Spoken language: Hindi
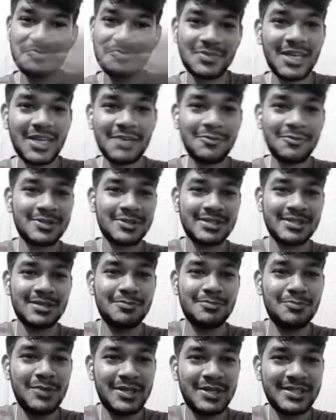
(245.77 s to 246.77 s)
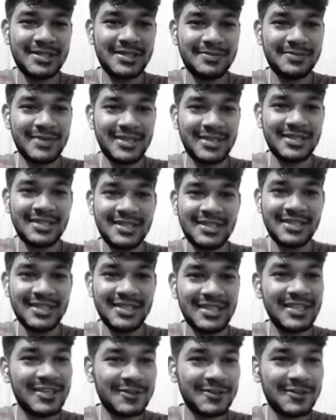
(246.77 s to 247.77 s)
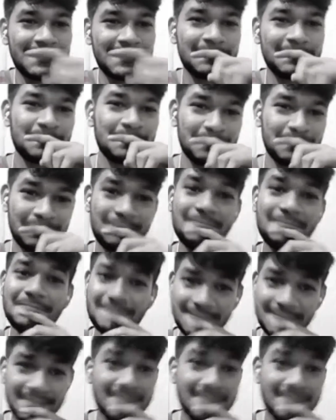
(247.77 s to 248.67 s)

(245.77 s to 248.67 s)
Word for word: That was amazing man. ये देखो तो हम्म।